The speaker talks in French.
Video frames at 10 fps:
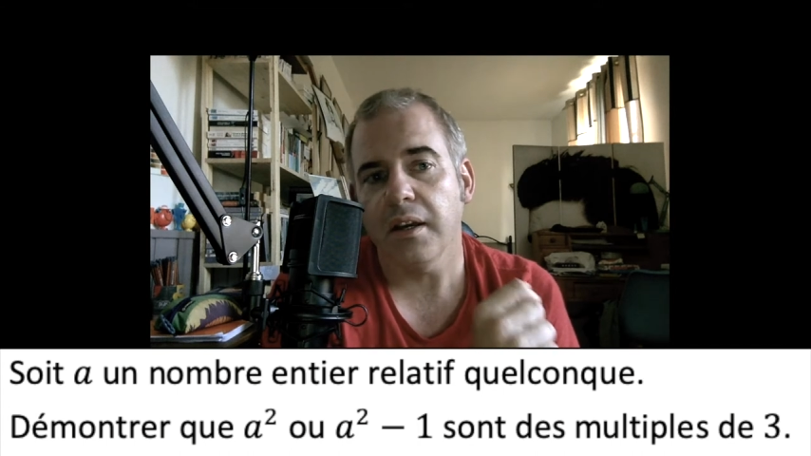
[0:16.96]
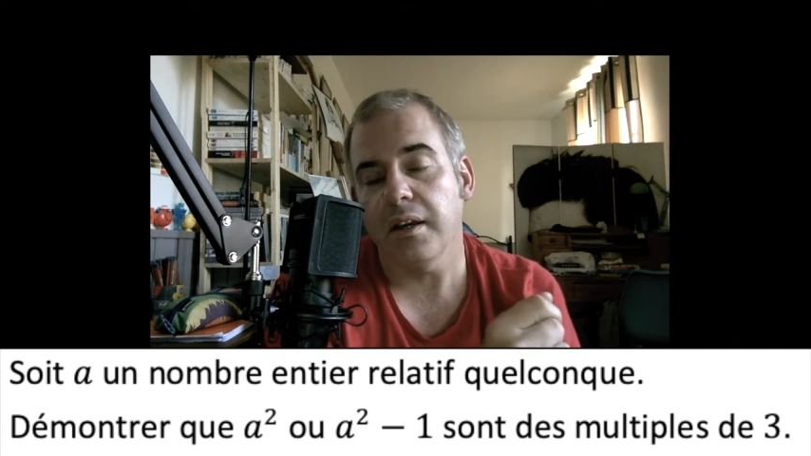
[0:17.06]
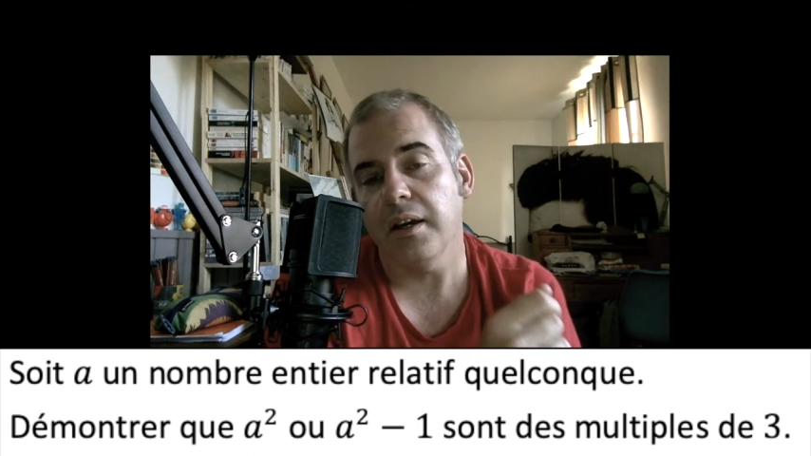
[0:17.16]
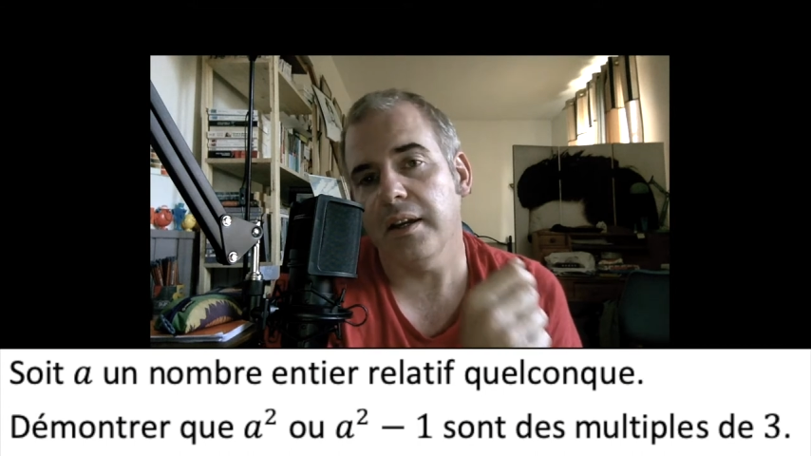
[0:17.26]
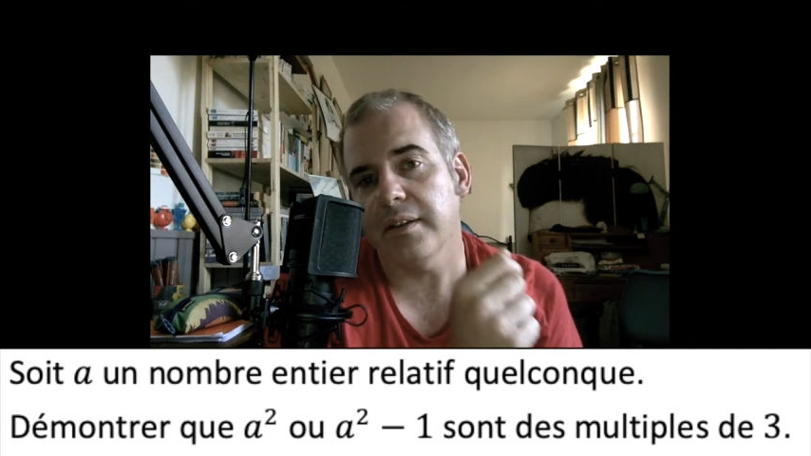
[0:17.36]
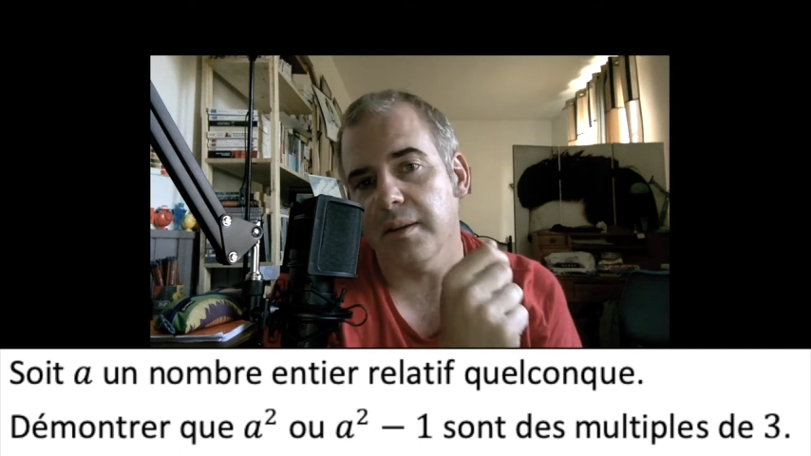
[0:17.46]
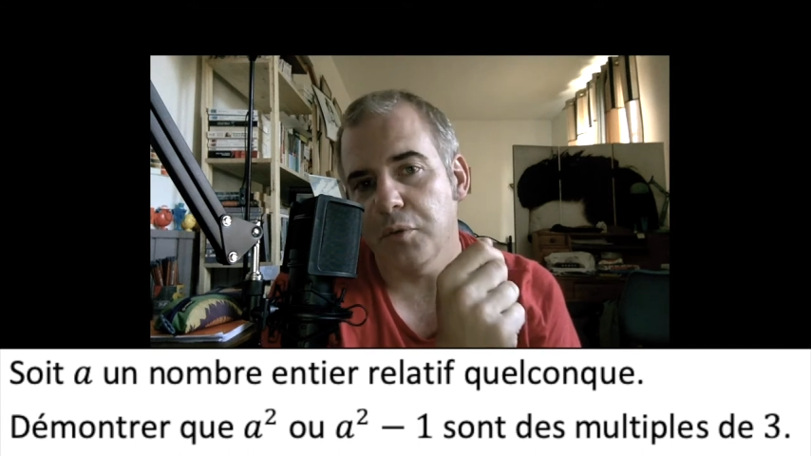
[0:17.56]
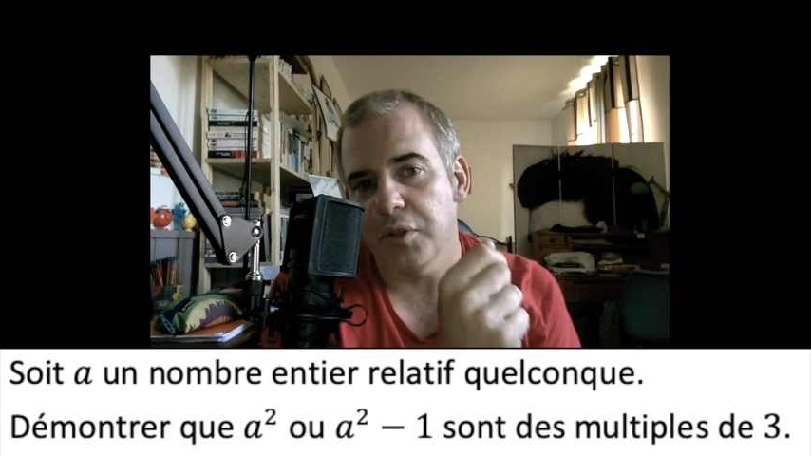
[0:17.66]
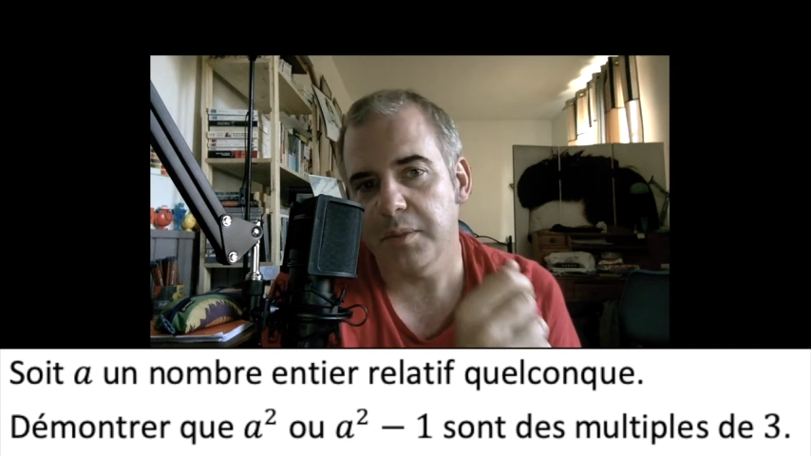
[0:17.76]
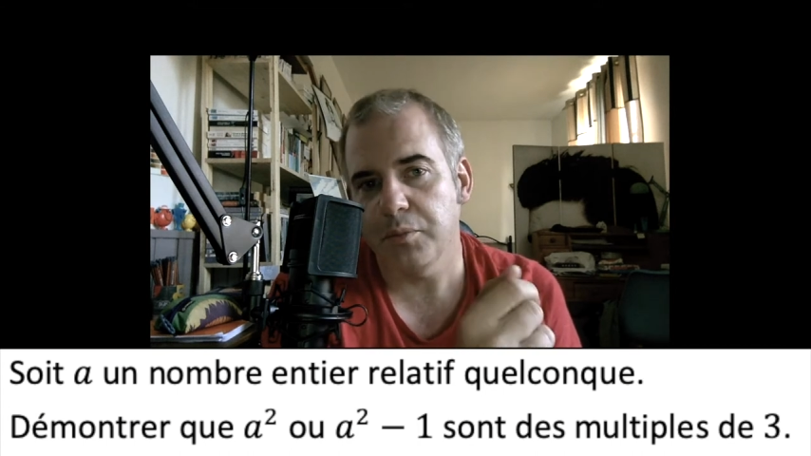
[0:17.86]
est un
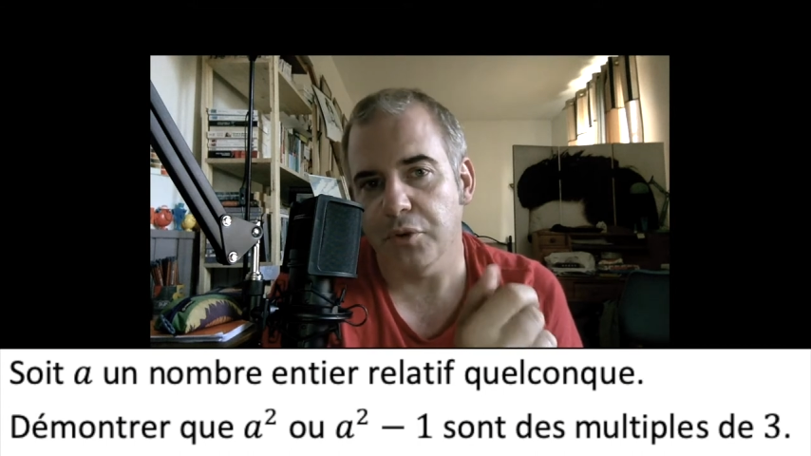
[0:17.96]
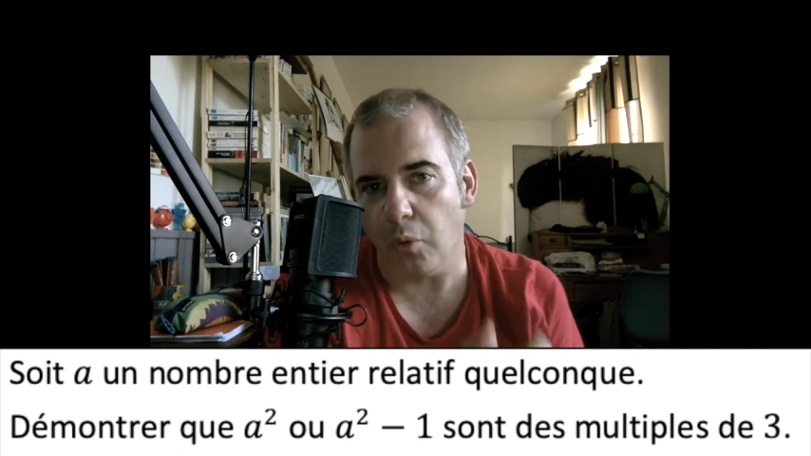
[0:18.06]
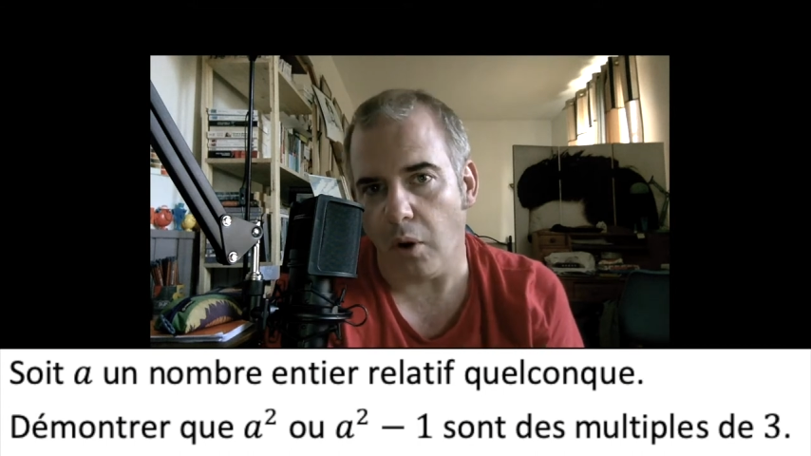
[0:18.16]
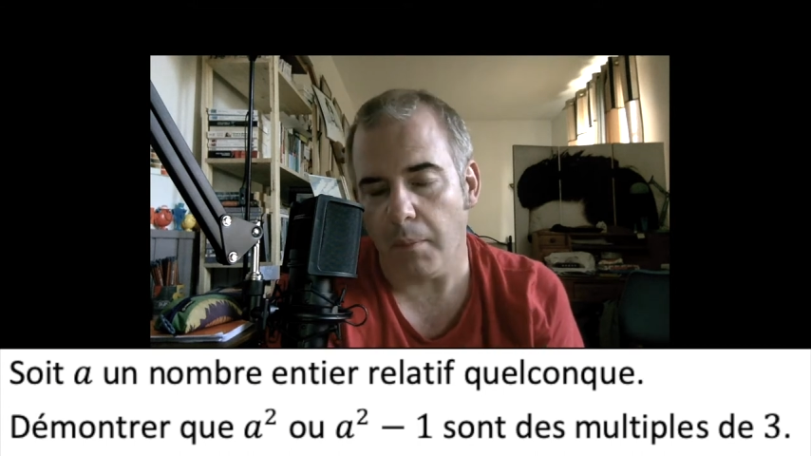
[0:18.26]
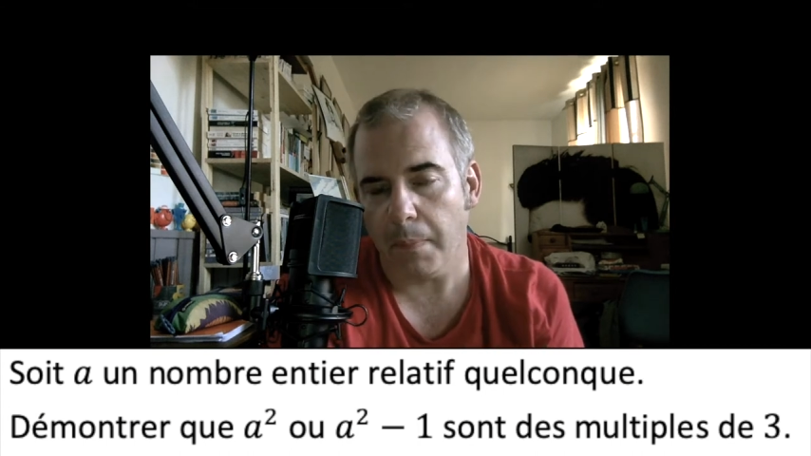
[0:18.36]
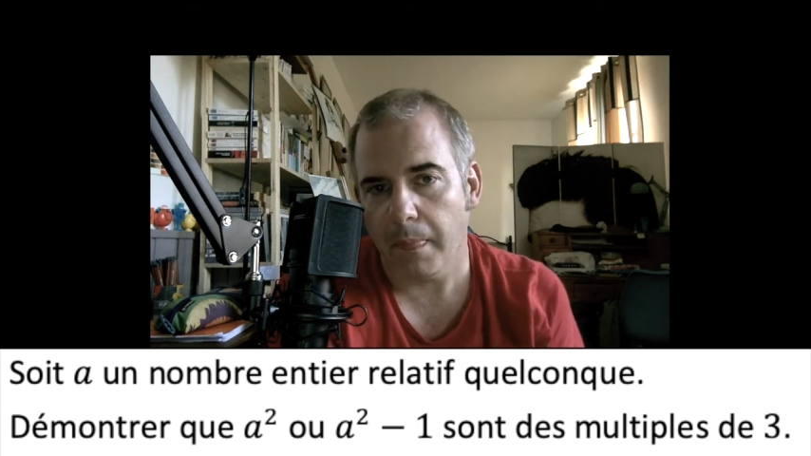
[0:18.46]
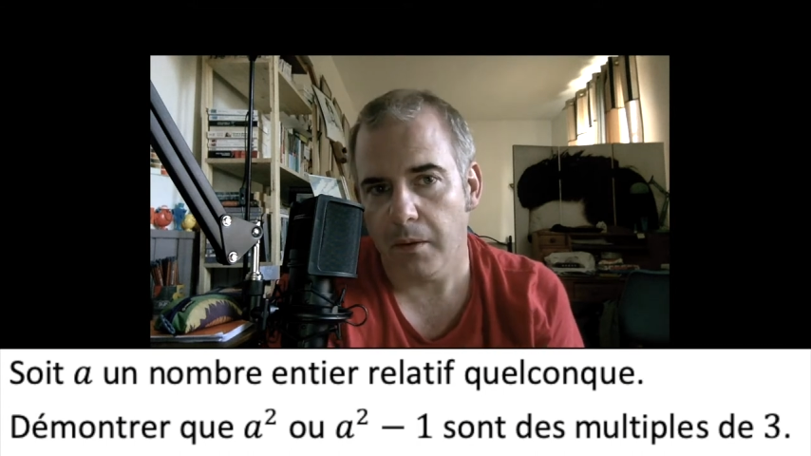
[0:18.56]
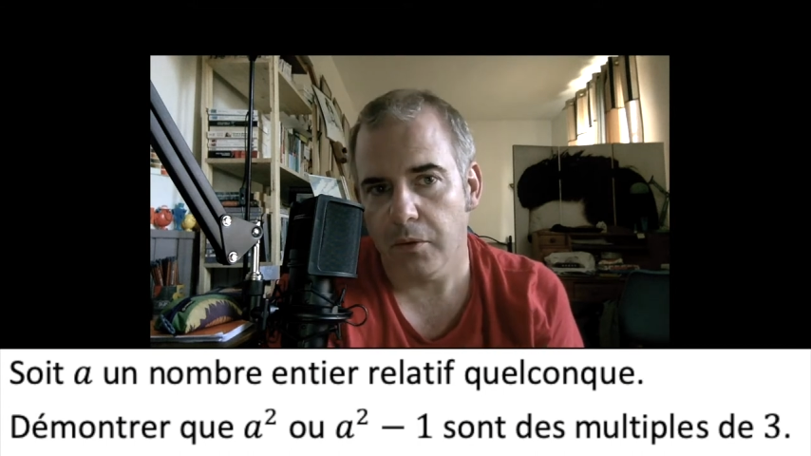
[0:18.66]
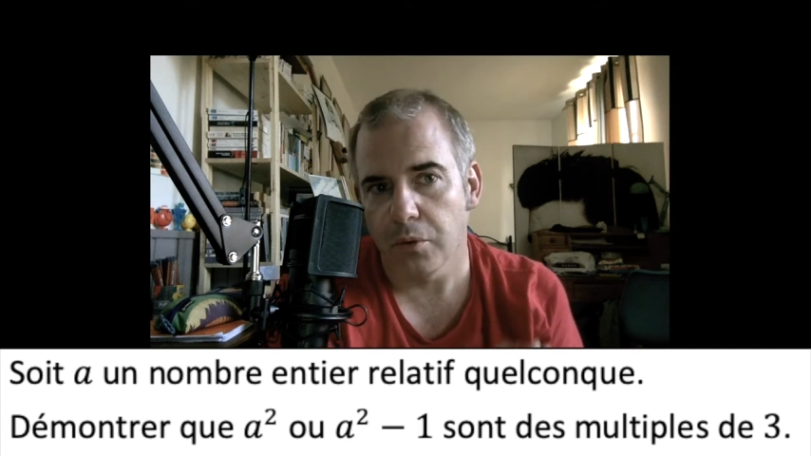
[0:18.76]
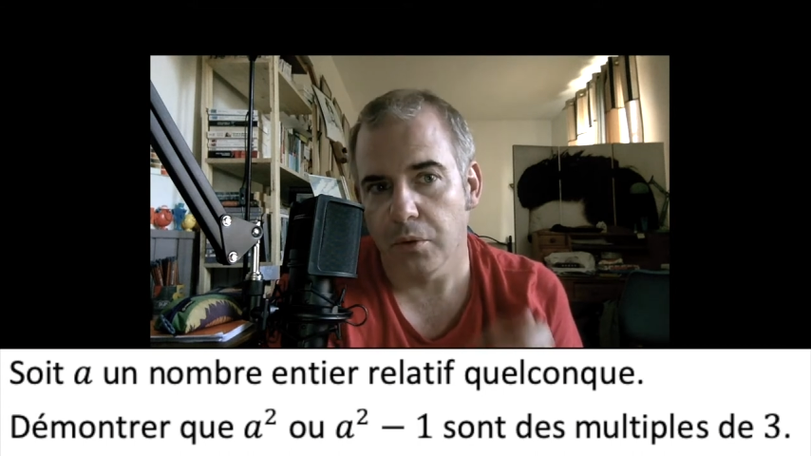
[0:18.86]
multiple de 3.
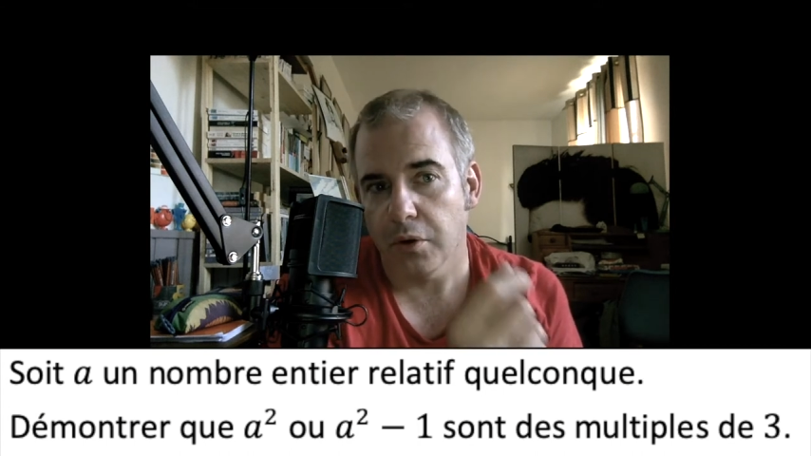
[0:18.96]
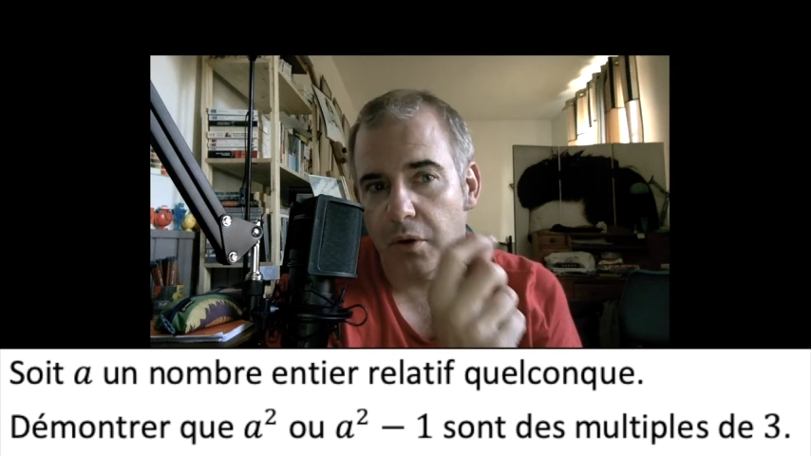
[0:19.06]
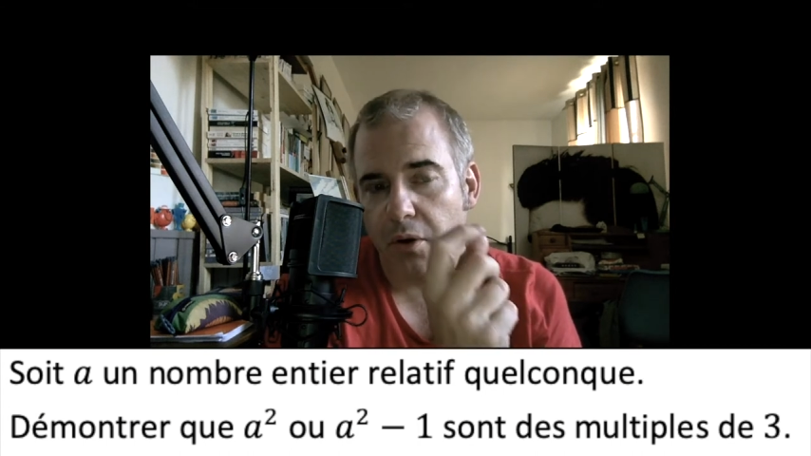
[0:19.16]
Donc